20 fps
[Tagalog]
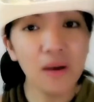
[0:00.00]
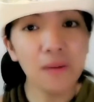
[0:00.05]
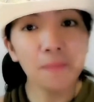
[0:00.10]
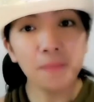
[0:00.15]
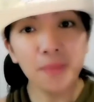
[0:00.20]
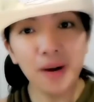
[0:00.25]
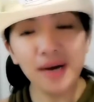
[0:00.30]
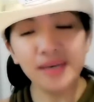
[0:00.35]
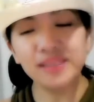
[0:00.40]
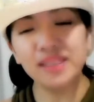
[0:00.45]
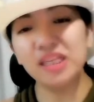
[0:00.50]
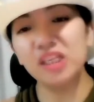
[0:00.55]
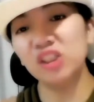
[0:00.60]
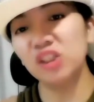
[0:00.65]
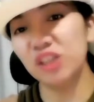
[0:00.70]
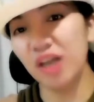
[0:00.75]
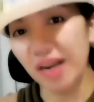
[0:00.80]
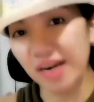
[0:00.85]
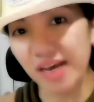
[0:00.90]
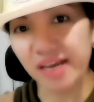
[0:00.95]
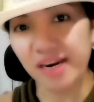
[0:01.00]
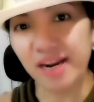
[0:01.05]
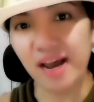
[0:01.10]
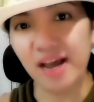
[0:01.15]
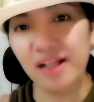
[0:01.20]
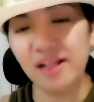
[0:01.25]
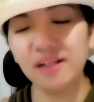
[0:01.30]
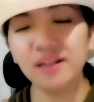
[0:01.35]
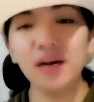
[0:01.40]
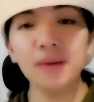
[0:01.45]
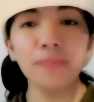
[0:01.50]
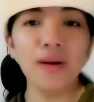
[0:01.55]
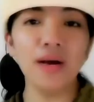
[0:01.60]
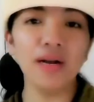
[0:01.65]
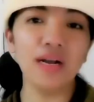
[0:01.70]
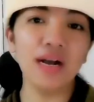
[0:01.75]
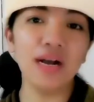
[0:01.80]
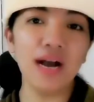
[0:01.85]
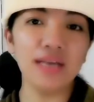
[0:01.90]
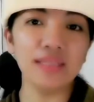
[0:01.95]
But in general,
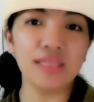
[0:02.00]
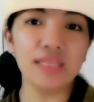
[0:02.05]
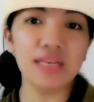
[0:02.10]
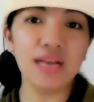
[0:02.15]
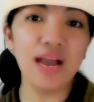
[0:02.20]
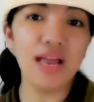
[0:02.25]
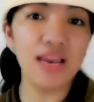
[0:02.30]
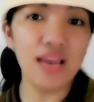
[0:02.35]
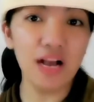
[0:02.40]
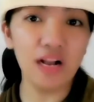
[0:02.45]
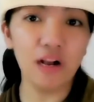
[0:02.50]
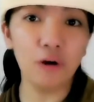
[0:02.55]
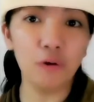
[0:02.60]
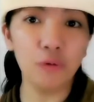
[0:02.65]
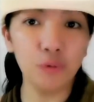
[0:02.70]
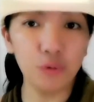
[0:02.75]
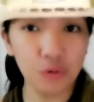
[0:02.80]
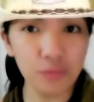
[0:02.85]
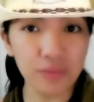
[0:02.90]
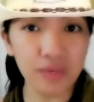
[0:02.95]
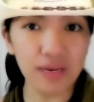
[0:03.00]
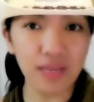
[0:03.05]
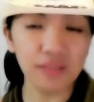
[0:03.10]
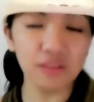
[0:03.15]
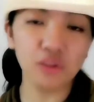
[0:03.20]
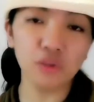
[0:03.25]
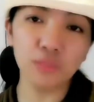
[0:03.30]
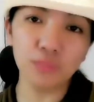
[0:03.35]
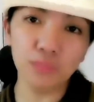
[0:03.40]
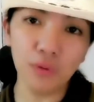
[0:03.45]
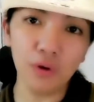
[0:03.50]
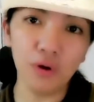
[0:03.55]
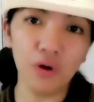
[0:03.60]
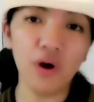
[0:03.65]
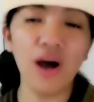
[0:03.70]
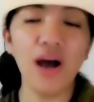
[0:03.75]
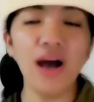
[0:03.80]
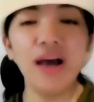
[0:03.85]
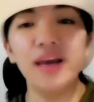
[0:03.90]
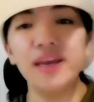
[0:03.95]
kapag ang ating alagang ruminants
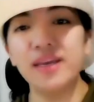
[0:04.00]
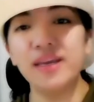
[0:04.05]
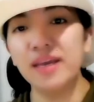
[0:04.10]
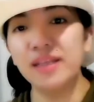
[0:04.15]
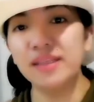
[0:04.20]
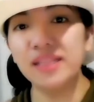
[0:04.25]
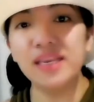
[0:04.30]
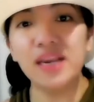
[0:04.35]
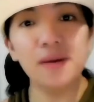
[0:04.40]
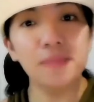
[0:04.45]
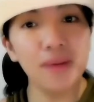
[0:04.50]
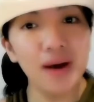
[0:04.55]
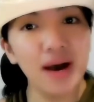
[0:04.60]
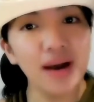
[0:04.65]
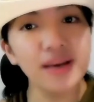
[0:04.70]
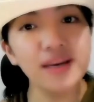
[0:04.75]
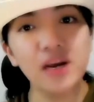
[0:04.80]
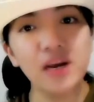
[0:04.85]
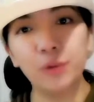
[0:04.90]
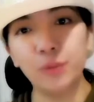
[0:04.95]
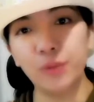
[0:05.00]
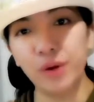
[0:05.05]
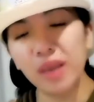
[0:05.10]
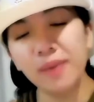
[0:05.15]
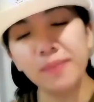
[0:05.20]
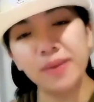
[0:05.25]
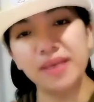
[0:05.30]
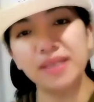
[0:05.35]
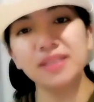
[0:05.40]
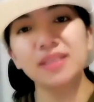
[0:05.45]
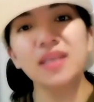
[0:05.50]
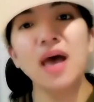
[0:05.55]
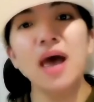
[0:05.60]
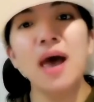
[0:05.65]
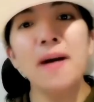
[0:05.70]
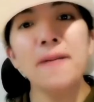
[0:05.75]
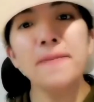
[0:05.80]
po ay tinamaan ng rabies,